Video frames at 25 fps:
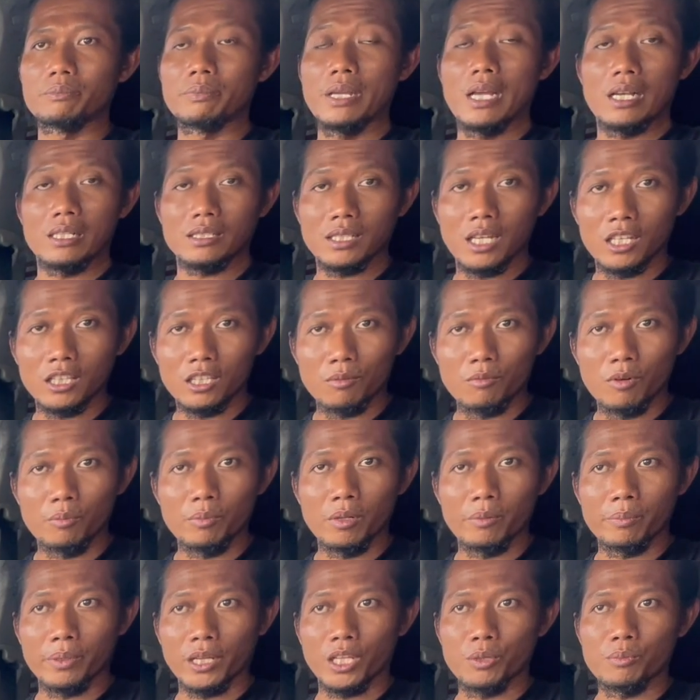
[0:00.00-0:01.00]
biasa atau
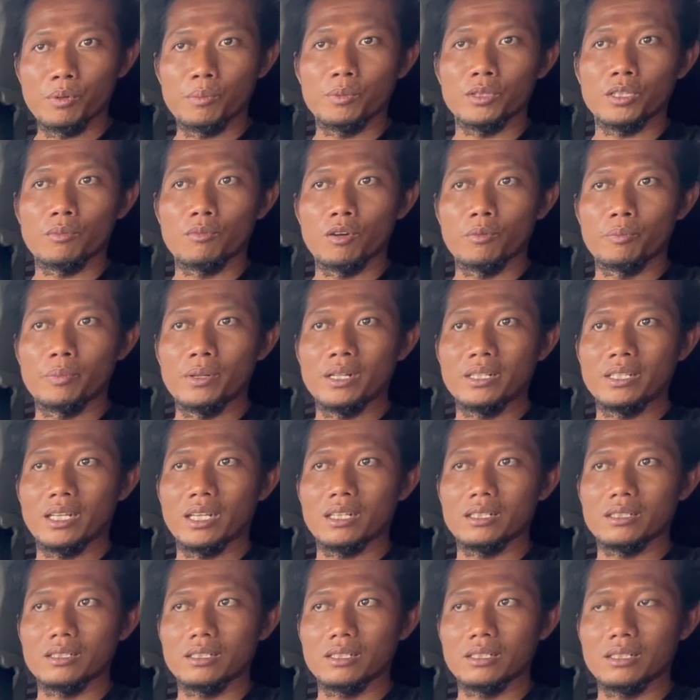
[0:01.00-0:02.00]
mobil premium atau mobil
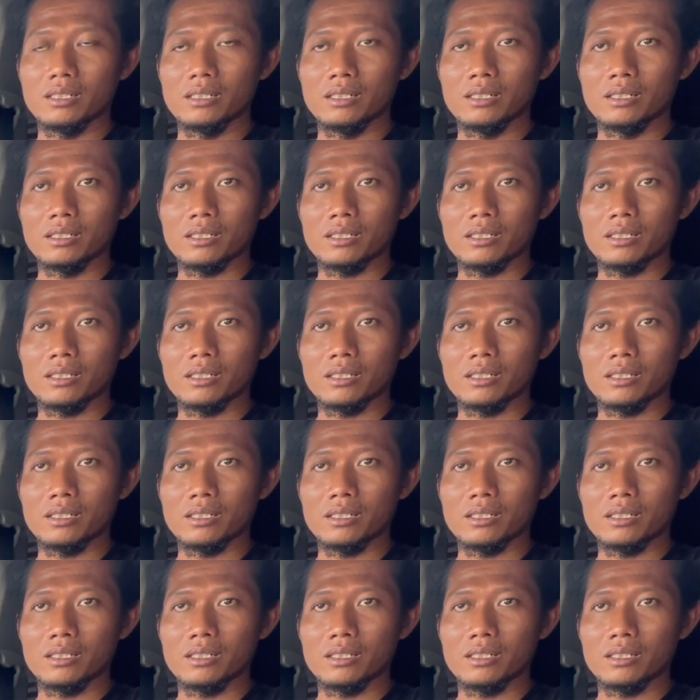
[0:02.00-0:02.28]
yang e,